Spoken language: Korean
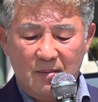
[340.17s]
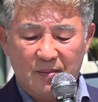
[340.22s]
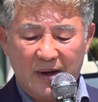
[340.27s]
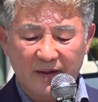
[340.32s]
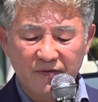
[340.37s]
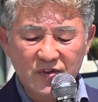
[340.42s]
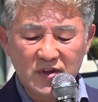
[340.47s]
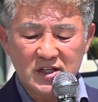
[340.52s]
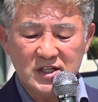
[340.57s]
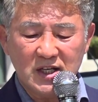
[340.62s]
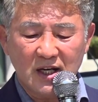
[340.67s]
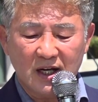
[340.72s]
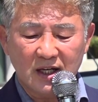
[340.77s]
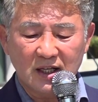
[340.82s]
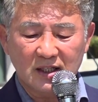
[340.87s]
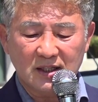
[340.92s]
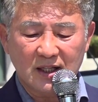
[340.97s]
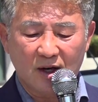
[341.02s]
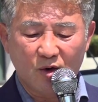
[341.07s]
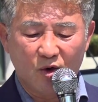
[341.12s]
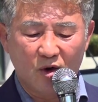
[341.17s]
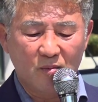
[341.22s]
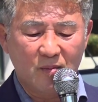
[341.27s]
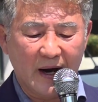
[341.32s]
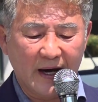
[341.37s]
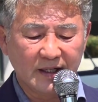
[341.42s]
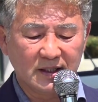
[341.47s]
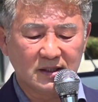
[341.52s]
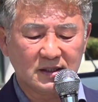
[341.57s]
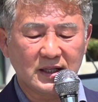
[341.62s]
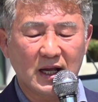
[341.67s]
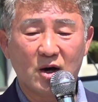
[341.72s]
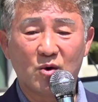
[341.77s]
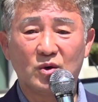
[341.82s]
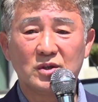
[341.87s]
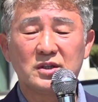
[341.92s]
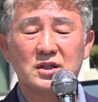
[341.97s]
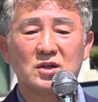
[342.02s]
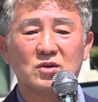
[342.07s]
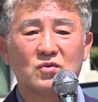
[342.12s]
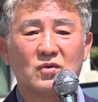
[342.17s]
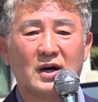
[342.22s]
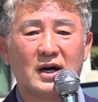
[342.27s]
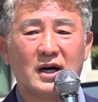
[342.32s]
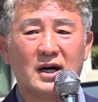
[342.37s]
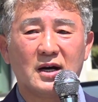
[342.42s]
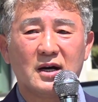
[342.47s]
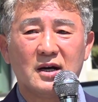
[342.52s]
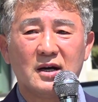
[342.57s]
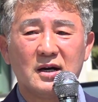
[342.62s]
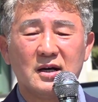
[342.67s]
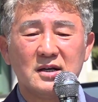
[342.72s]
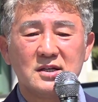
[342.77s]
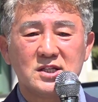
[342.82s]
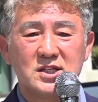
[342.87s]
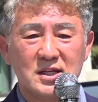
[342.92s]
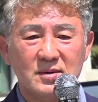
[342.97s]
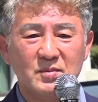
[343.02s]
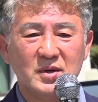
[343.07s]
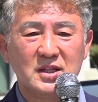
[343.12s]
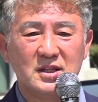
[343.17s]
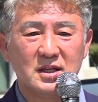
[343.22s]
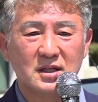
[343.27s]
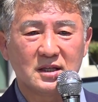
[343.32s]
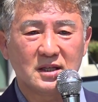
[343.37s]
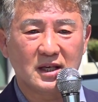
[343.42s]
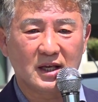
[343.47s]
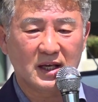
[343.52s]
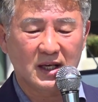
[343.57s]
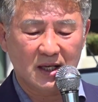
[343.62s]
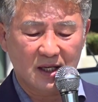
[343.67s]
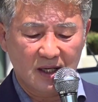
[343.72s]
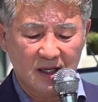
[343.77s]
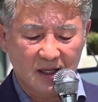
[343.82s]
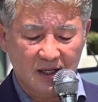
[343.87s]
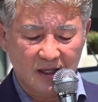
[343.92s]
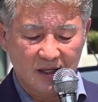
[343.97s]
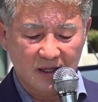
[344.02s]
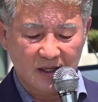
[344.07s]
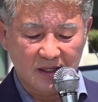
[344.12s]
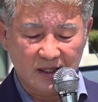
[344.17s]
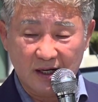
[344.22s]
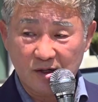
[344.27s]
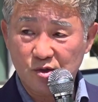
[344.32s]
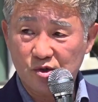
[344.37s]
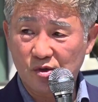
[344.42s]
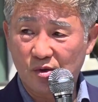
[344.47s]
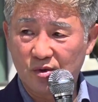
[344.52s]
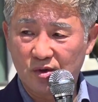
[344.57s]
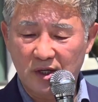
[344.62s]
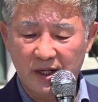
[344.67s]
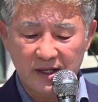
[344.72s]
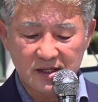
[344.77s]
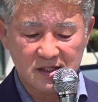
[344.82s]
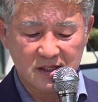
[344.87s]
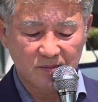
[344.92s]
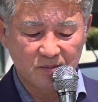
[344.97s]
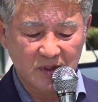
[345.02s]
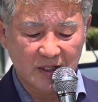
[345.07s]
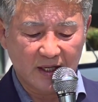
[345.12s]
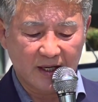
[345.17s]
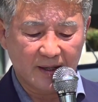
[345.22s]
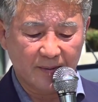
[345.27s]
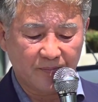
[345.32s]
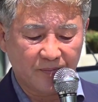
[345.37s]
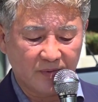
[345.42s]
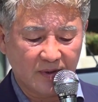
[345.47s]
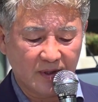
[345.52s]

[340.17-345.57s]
반드시 하겠다고 많은 당원들과 시민들께 약속을 했습니다.